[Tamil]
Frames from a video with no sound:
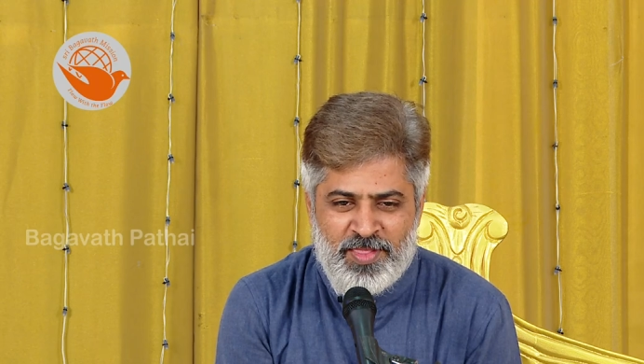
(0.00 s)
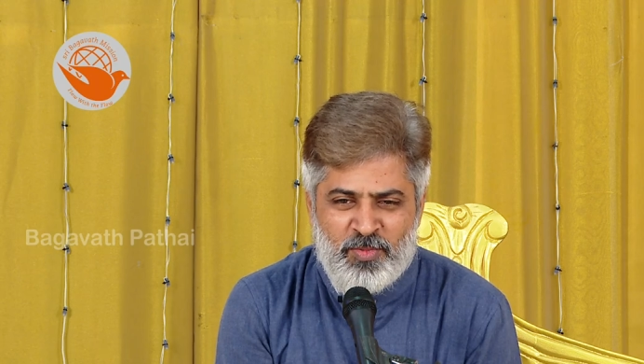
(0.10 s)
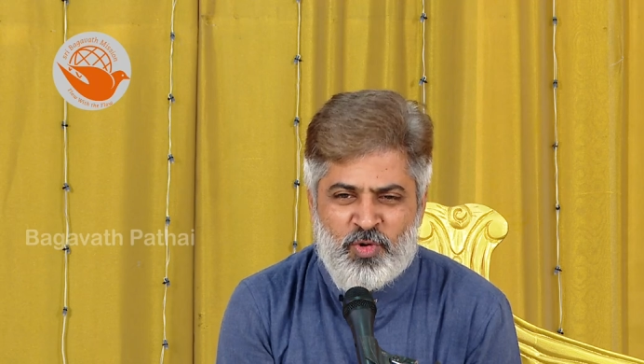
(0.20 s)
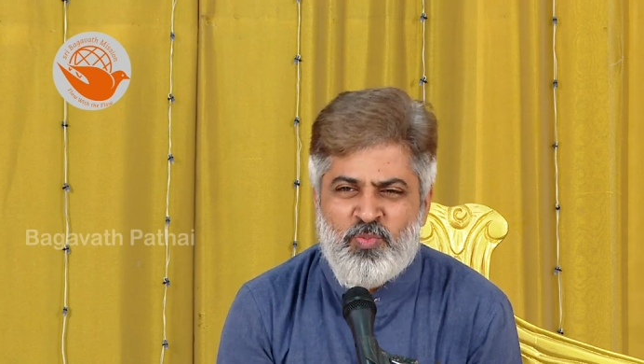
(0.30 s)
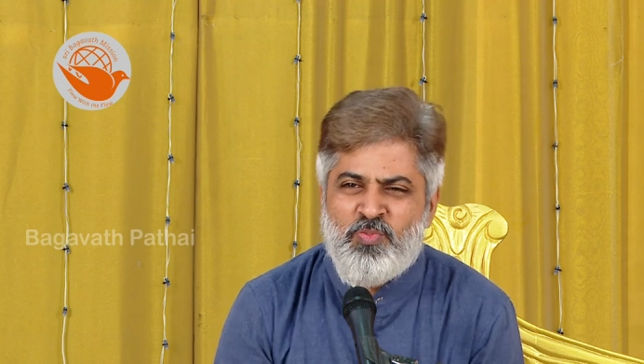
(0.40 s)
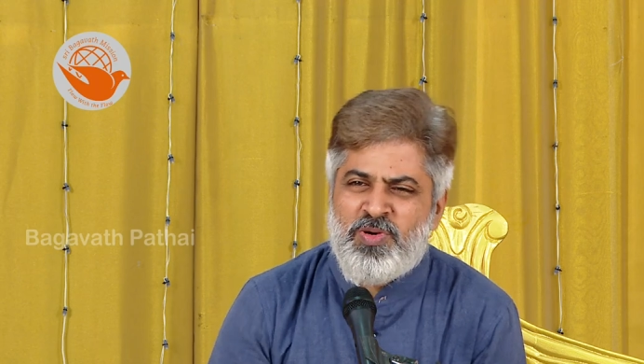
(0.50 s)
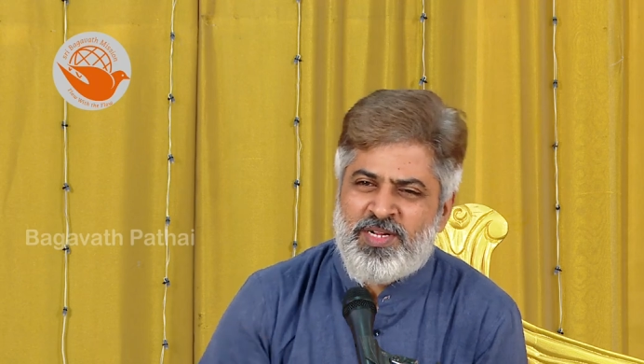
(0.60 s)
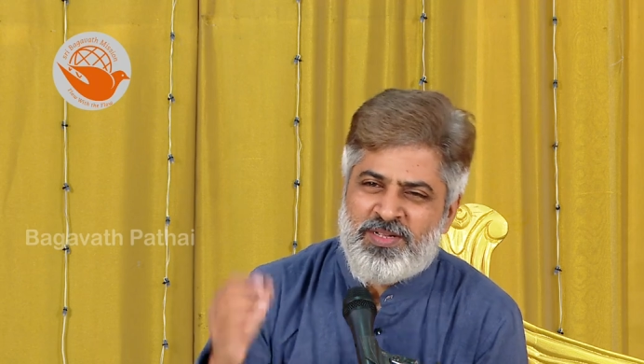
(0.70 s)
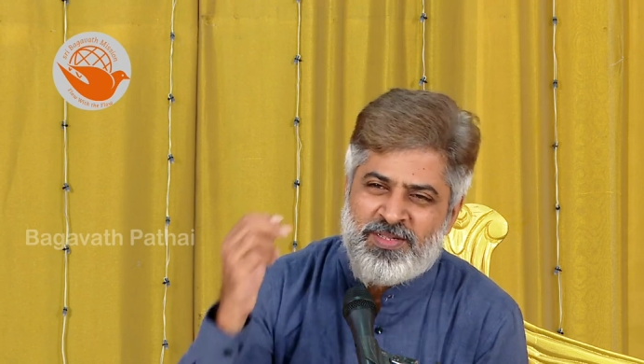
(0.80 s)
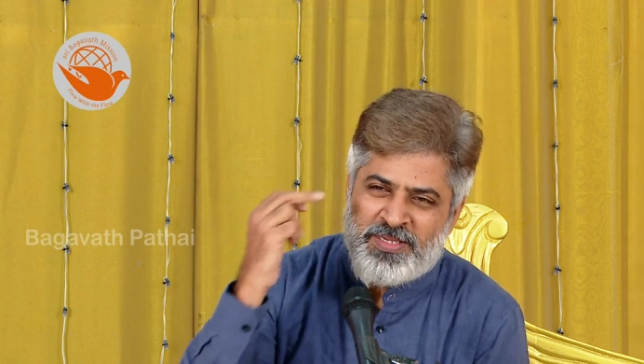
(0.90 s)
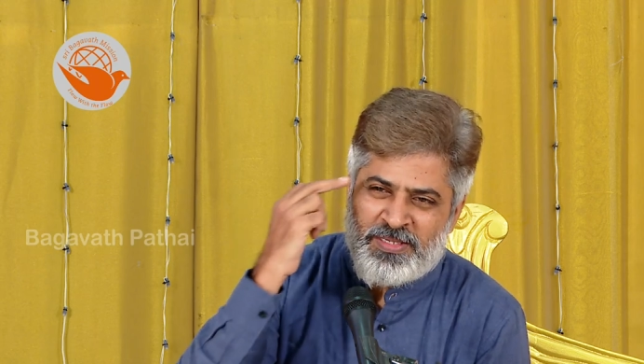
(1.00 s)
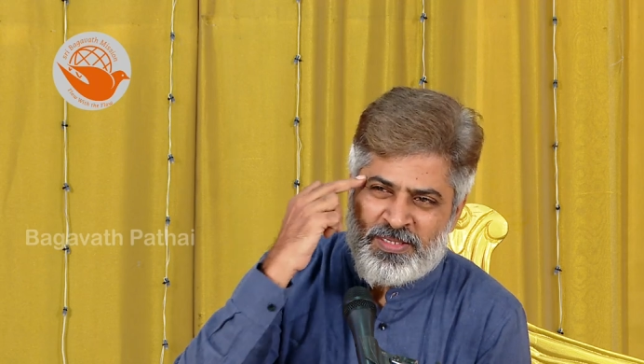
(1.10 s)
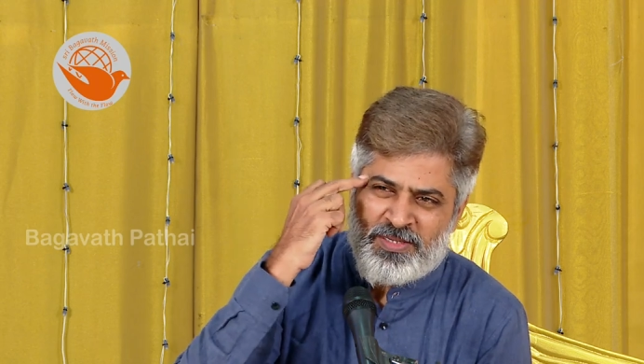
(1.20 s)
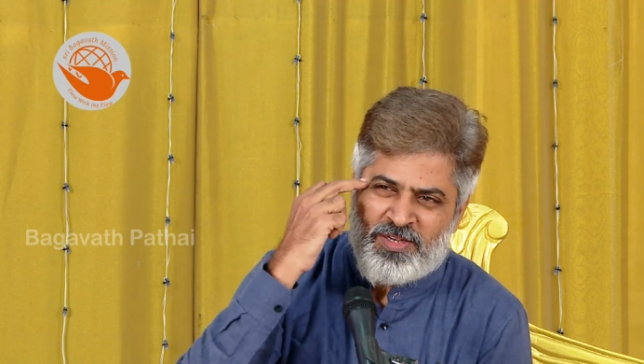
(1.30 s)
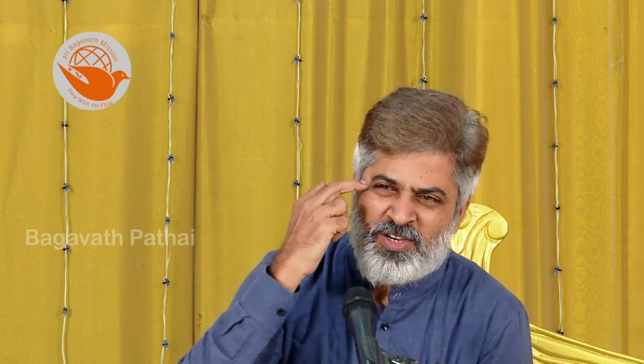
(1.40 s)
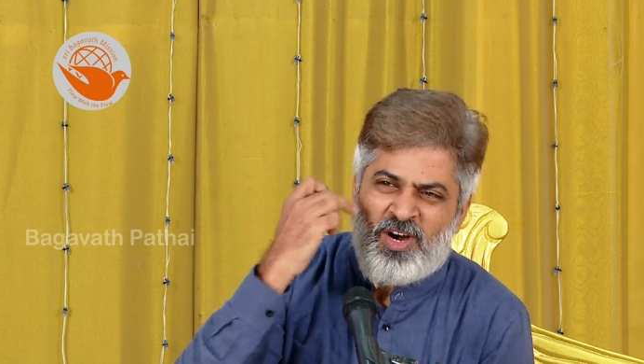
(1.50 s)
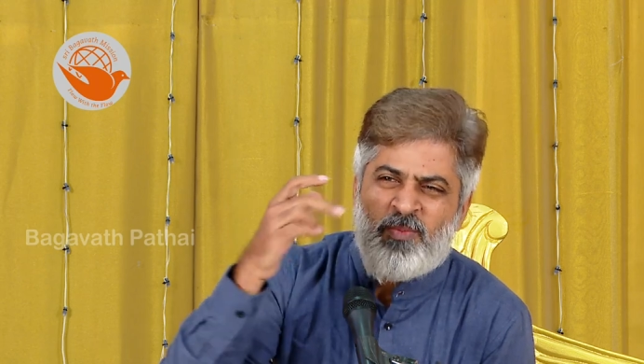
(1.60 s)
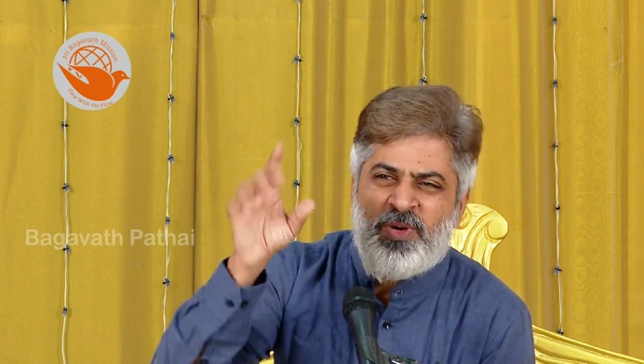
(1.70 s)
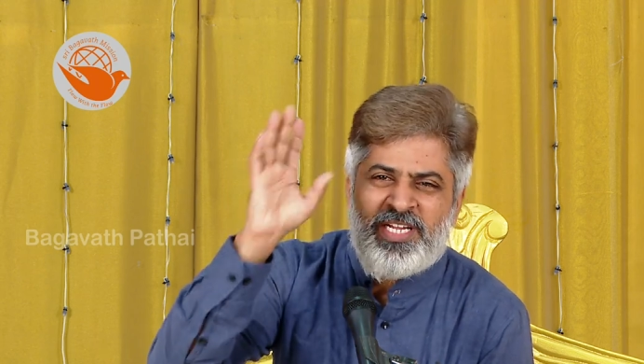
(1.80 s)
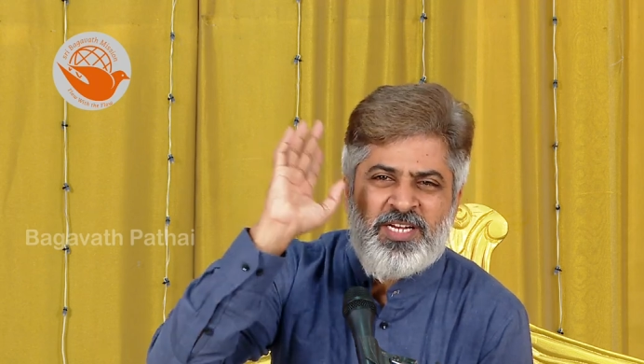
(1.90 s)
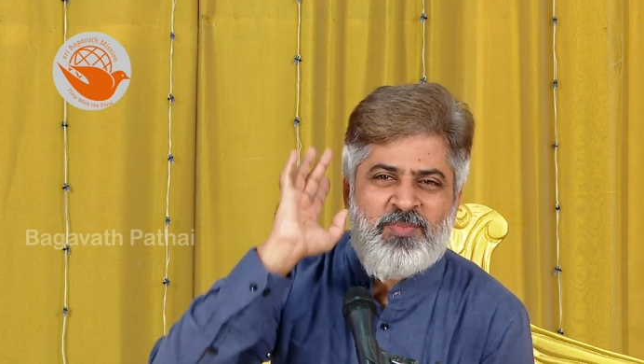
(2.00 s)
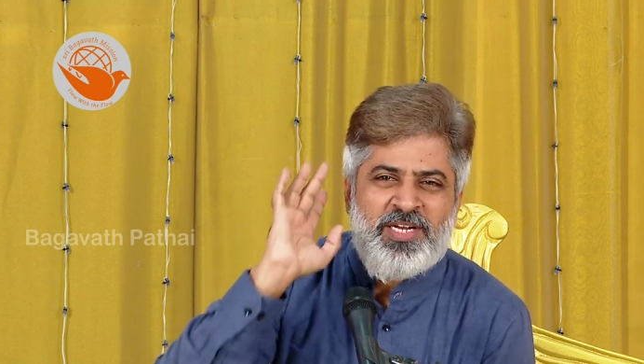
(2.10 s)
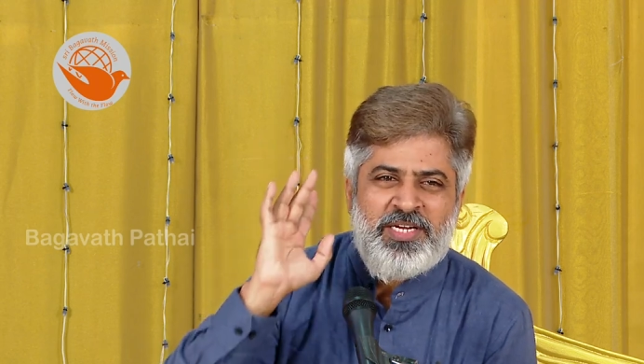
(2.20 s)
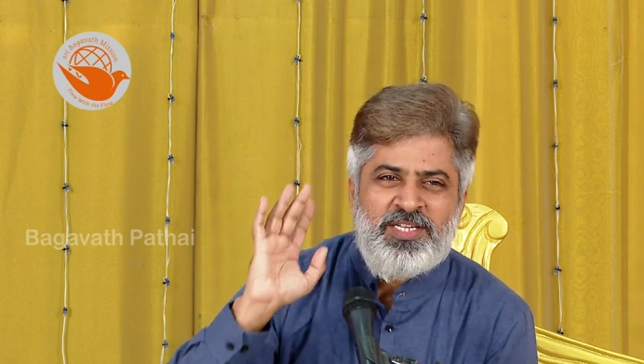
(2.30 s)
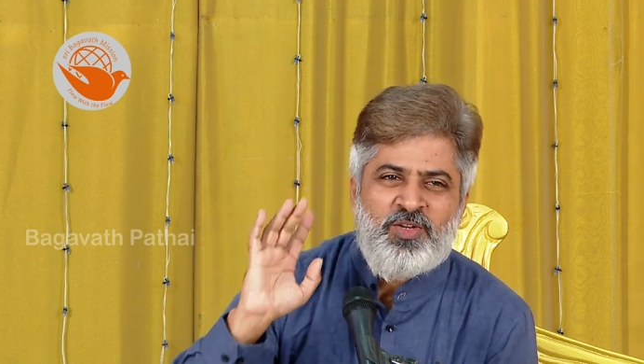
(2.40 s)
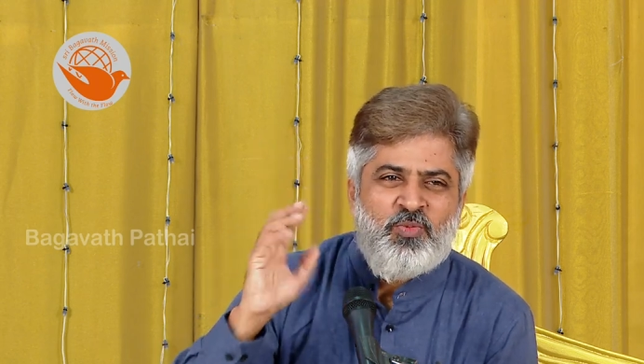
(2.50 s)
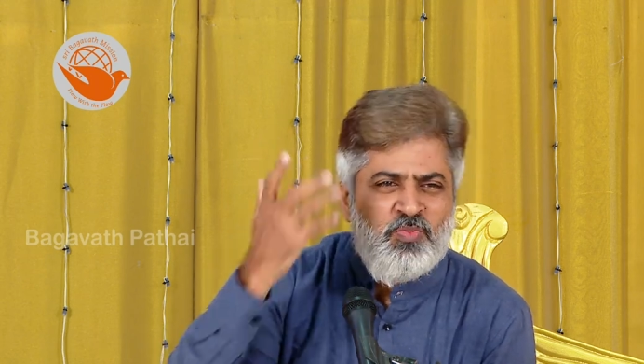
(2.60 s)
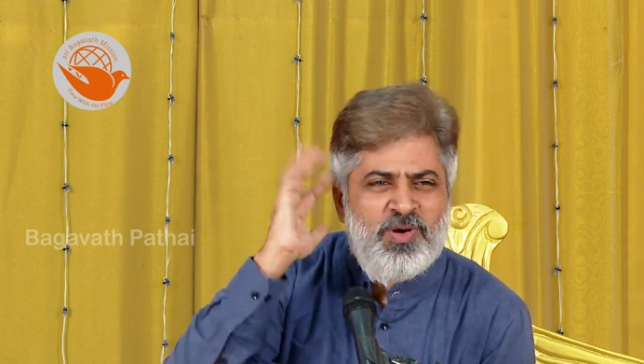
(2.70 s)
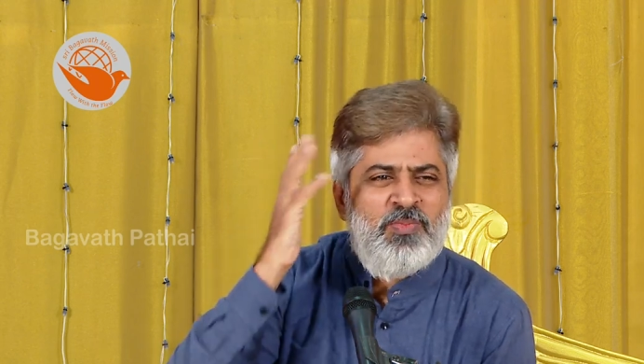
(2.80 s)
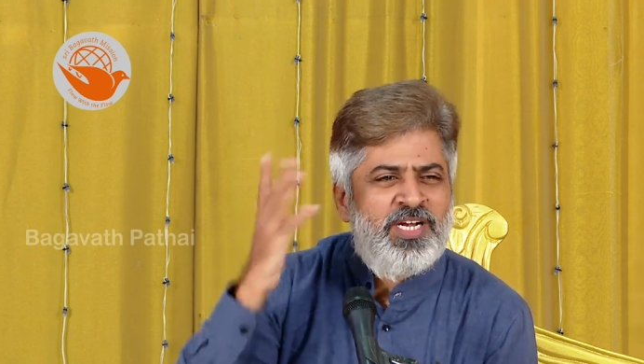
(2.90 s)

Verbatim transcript: நம்ம ரொம்ப காம்ப்ளிகேட் பண்ணிக்கிட்டு ரொம்ப